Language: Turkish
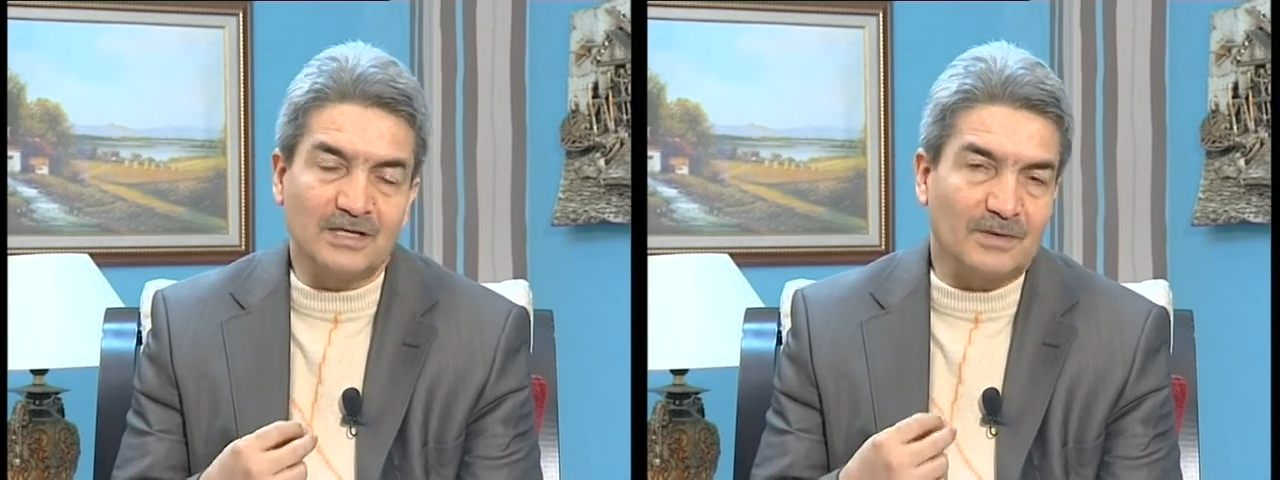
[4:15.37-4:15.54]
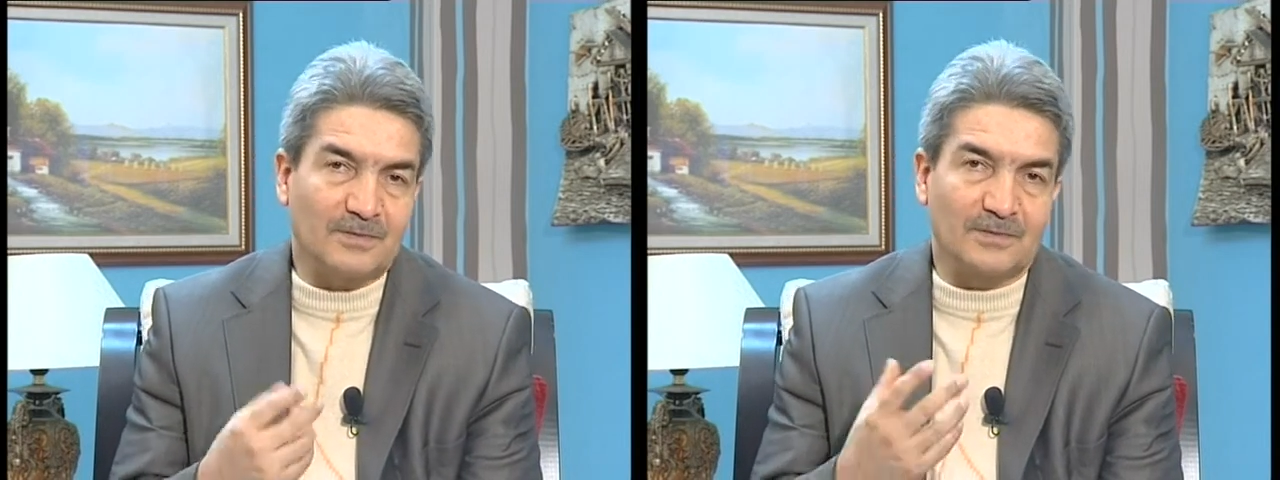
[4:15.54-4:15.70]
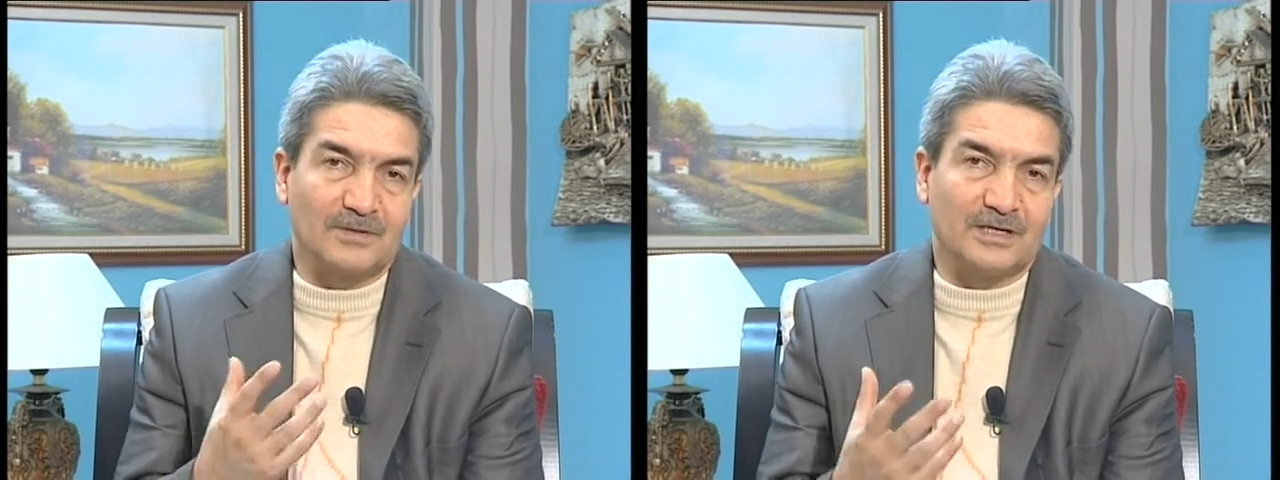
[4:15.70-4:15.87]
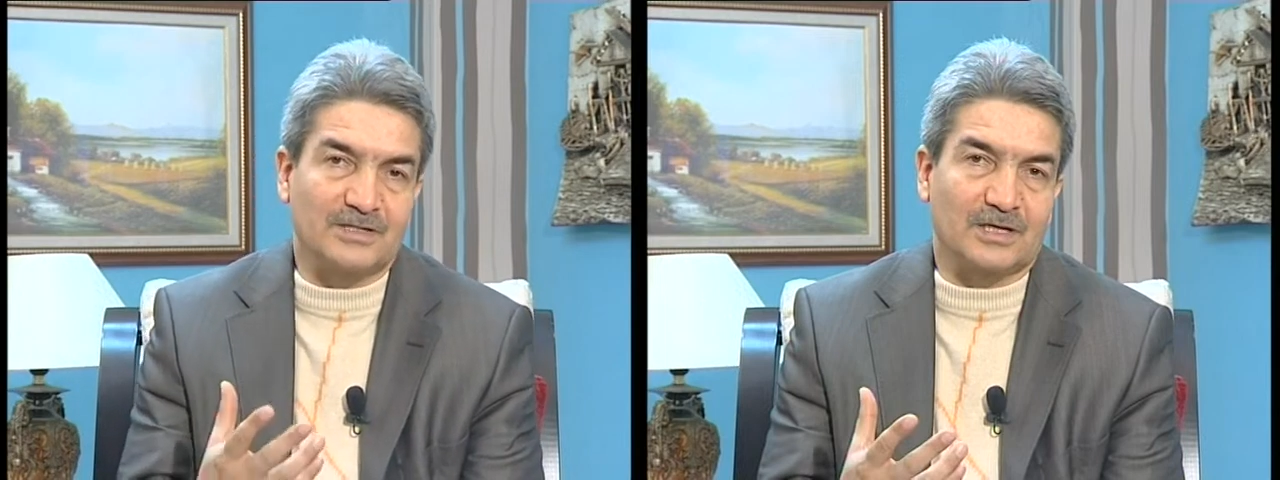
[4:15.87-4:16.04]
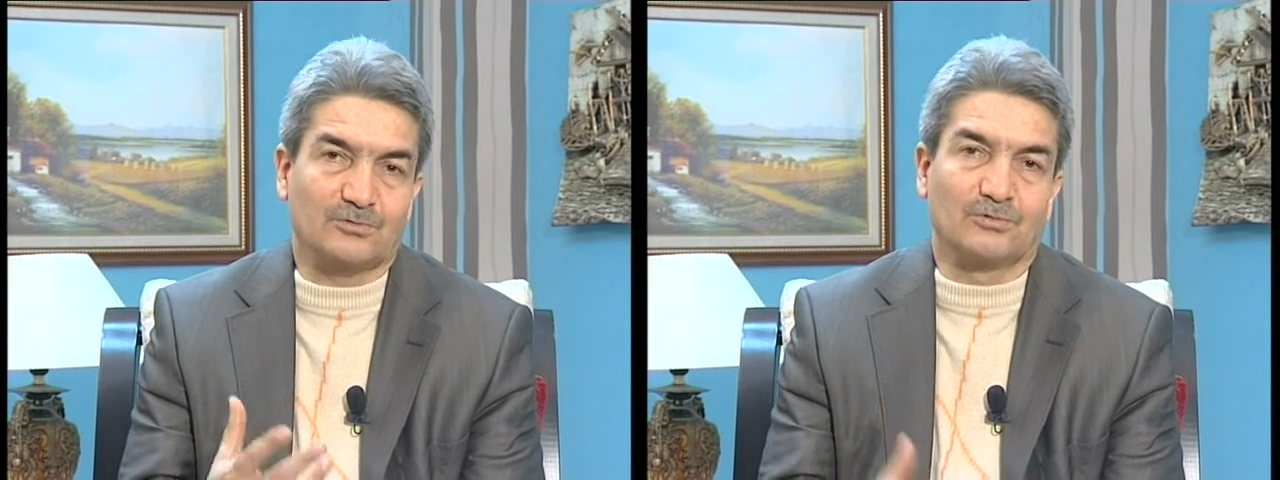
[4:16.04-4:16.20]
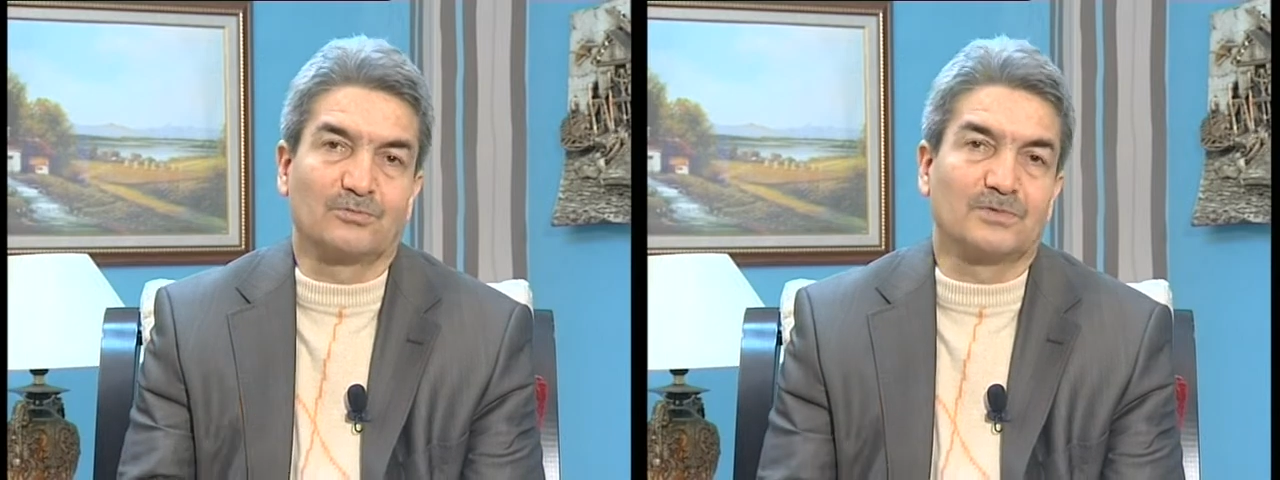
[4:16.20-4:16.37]
yapabilecek
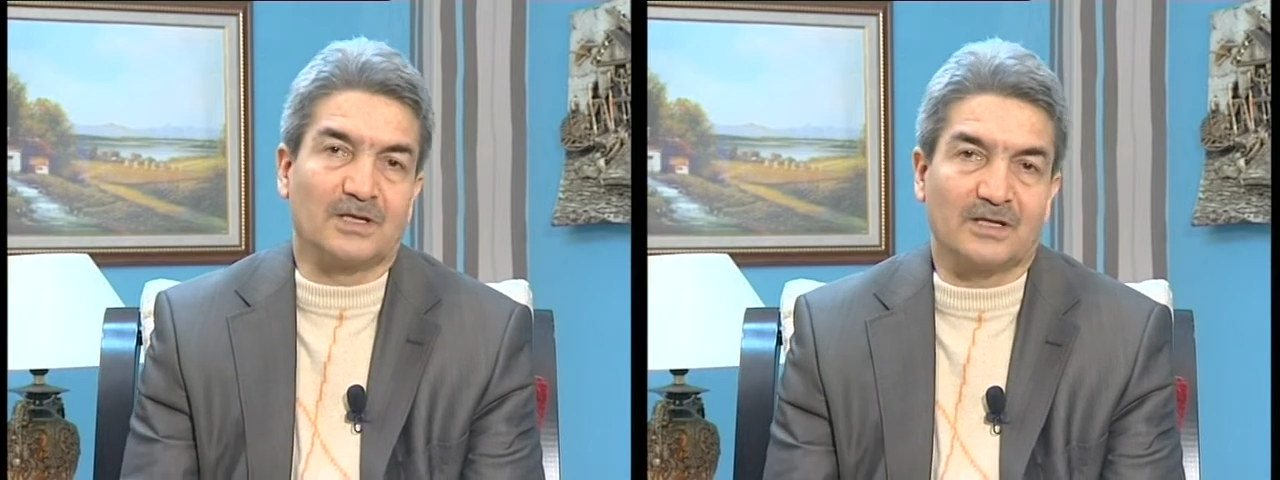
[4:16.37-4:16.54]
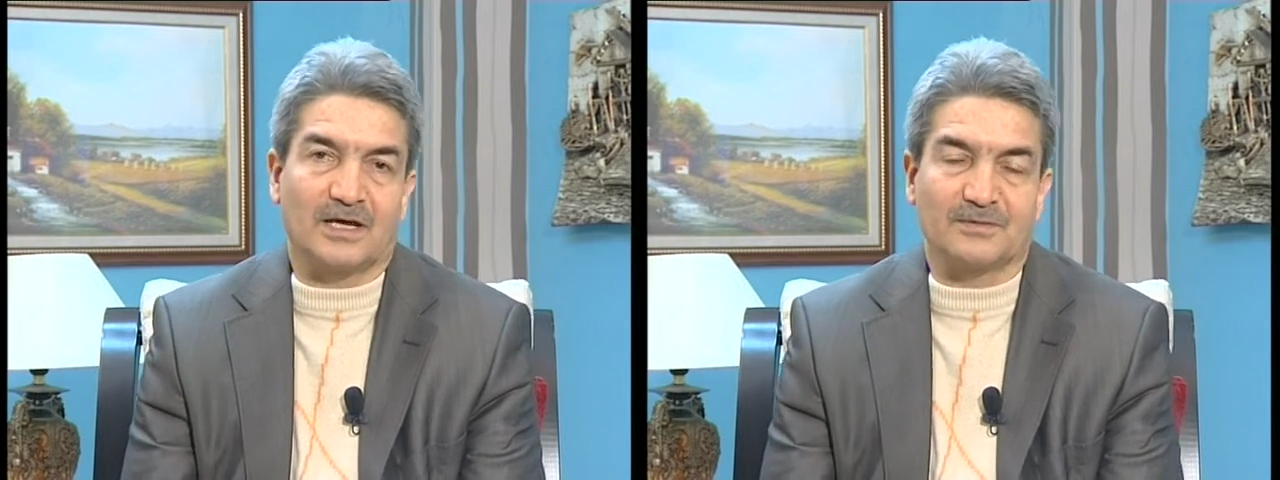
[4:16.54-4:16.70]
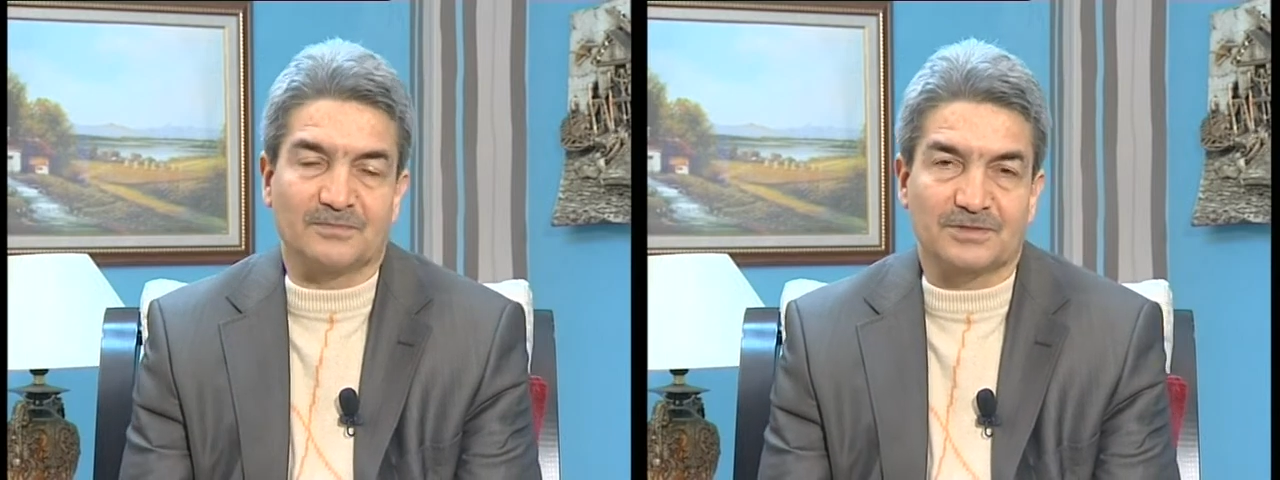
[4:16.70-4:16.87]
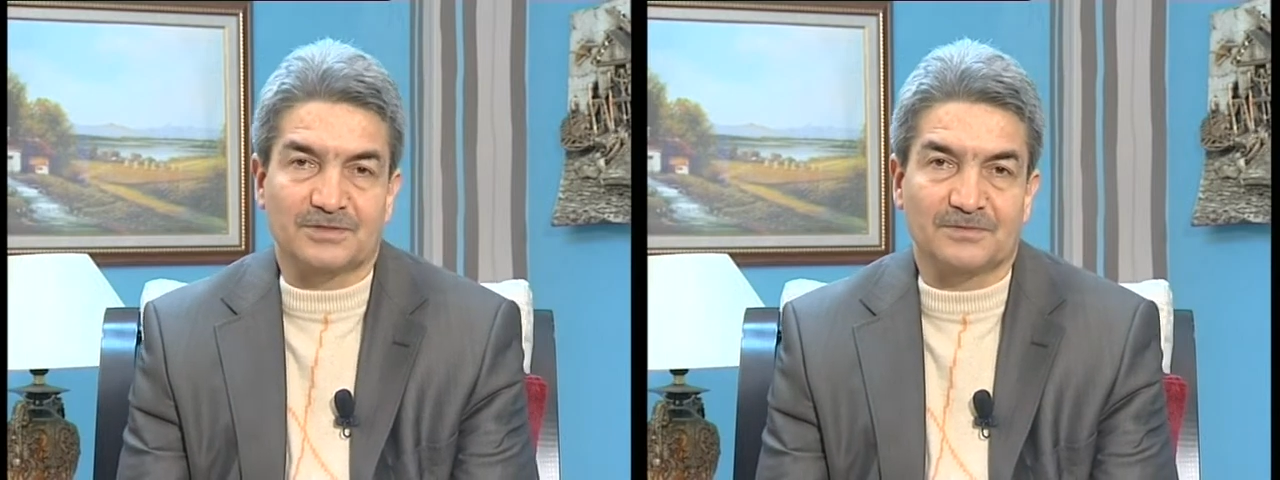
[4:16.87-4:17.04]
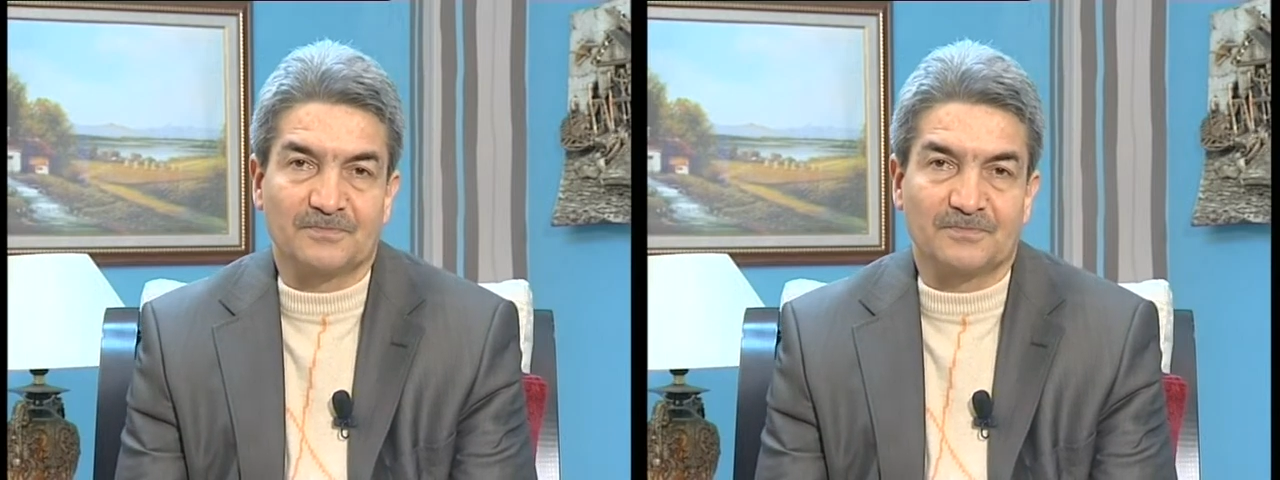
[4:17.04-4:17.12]
durumdalarmış.